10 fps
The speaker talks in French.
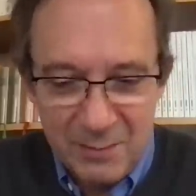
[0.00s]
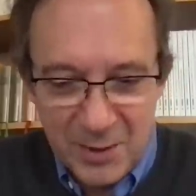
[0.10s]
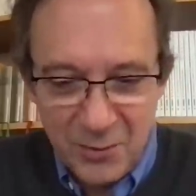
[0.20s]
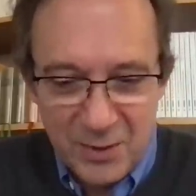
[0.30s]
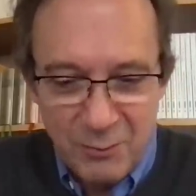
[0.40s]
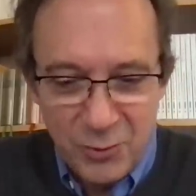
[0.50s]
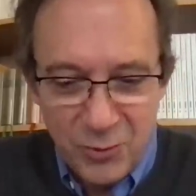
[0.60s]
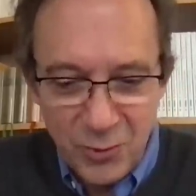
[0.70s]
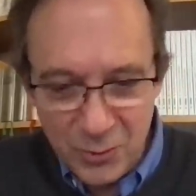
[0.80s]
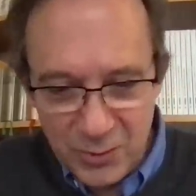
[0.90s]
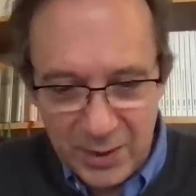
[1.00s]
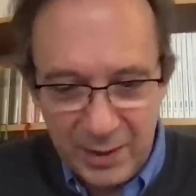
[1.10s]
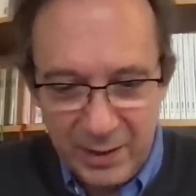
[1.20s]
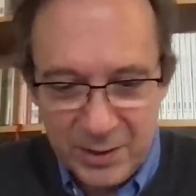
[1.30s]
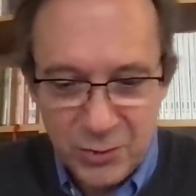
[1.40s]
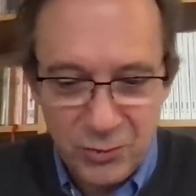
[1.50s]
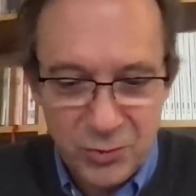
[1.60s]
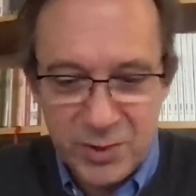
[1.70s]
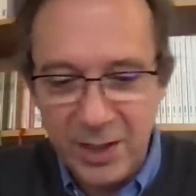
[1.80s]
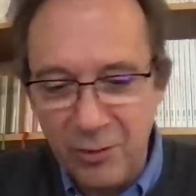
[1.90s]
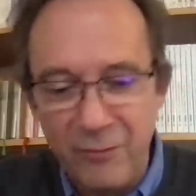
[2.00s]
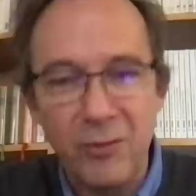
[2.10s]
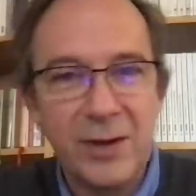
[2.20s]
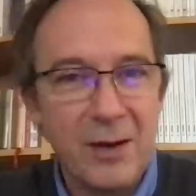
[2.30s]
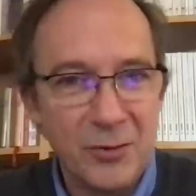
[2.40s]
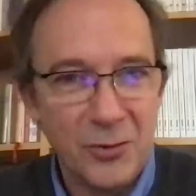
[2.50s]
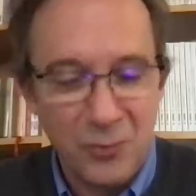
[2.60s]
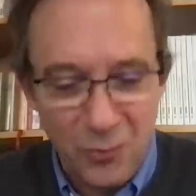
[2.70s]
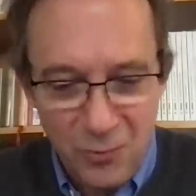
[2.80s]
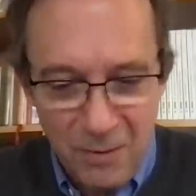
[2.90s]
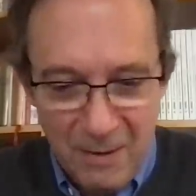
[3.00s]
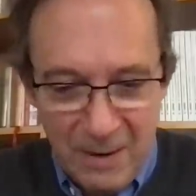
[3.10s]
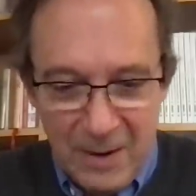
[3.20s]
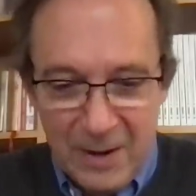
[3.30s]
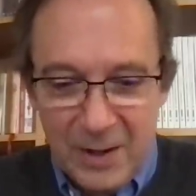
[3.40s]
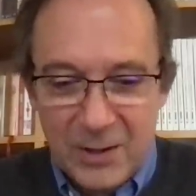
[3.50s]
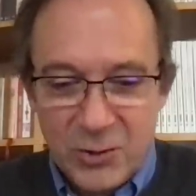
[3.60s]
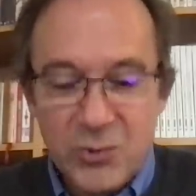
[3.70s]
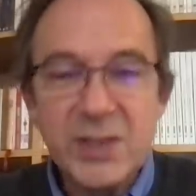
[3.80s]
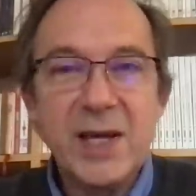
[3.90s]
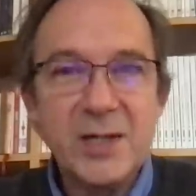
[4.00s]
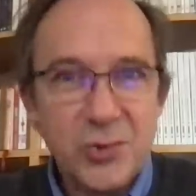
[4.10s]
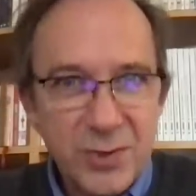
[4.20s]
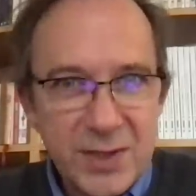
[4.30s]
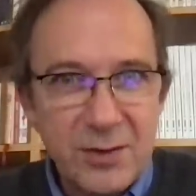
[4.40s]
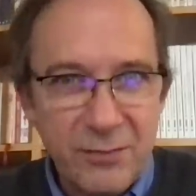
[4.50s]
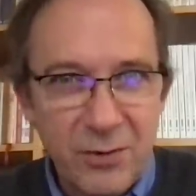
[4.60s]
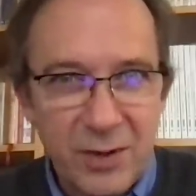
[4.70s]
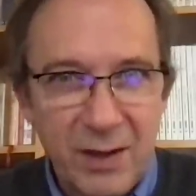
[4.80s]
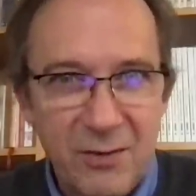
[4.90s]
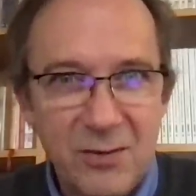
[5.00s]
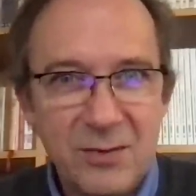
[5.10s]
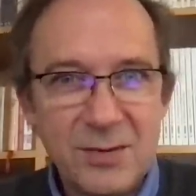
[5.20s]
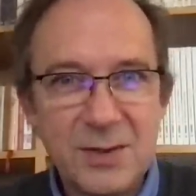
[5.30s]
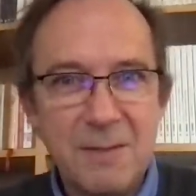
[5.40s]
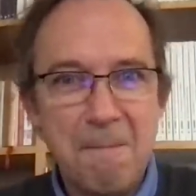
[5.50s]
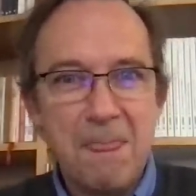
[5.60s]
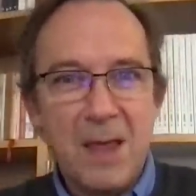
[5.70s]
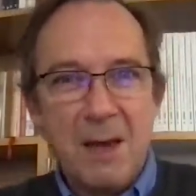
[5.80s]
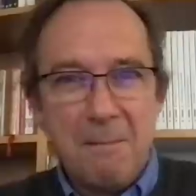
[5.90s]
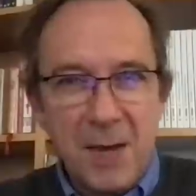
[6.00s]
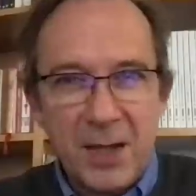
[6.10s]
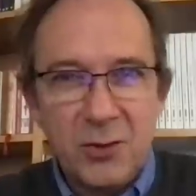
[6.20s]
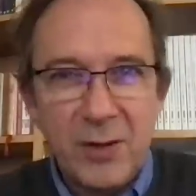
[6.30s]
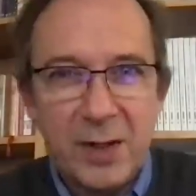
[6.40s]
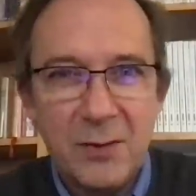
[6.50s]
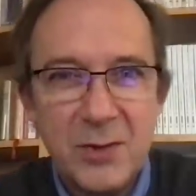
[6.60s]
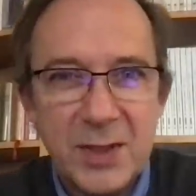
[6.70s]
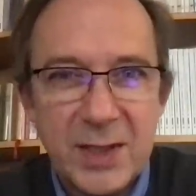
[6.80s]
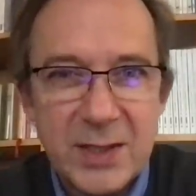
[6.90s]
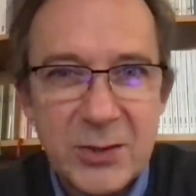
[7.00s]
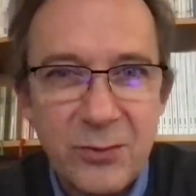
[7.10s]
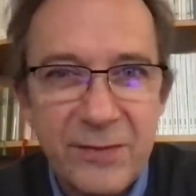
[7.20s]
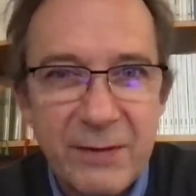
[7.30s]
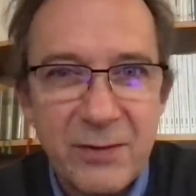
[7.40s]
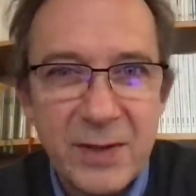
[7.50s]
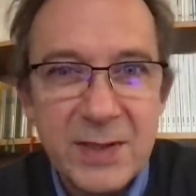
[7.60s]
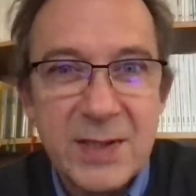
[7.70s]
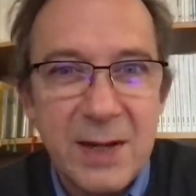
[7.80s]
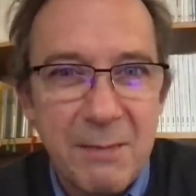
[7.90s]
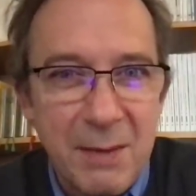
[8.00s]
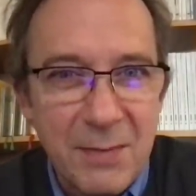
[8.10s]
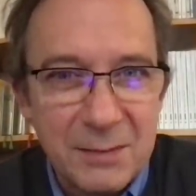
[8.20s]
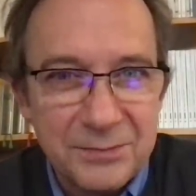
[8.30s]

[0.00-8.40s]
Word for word: Maintenant, on n'a plus qu'une heure de décalage, donc jusqu'à 9h40 en gros. Jusqu'à jeudi 9h40, Mercure, la communication, favorise les mêmes.